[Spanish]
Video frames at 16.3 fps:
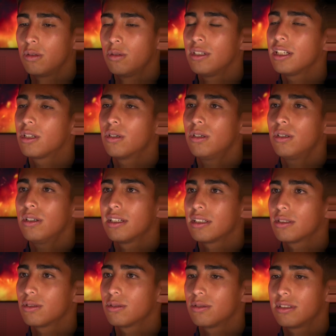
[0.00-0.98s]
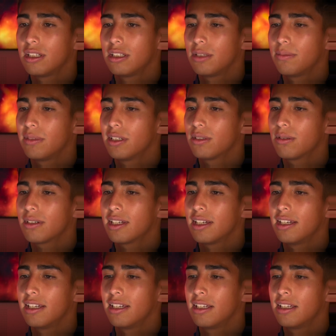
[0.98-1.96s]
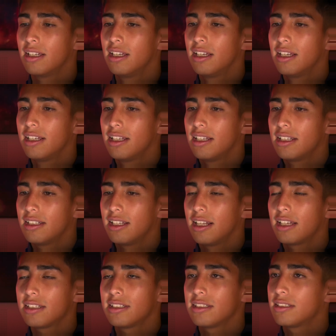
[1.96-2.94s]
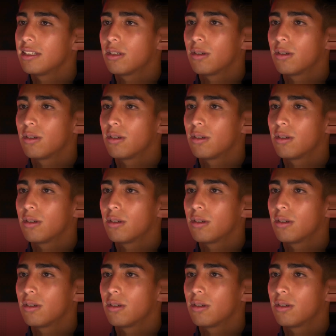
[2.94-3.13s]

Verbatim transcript: único, es un sentimiento que te nace desde el